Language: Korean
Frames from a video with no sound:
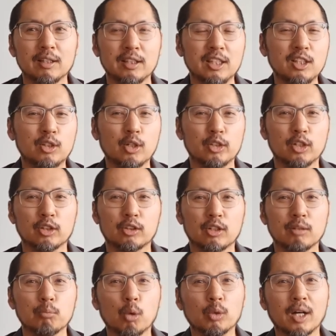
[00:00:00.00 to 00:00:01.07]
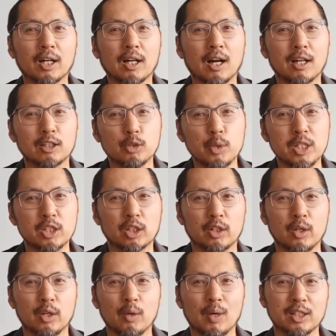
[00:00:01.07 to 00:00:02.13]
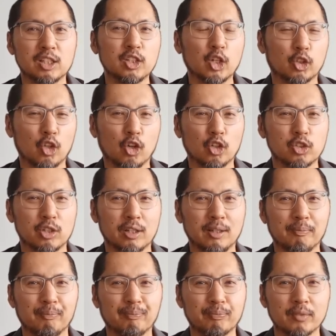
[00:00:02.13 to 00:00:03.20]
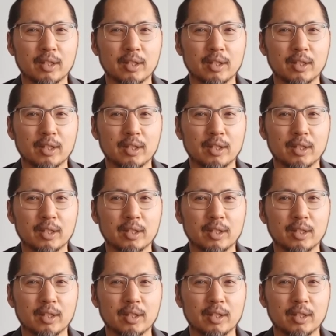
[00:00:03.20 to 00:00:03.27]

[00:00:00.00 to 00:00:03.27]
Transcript: 인턴이었던 모나카 루인스키와 즐겼던 것처럼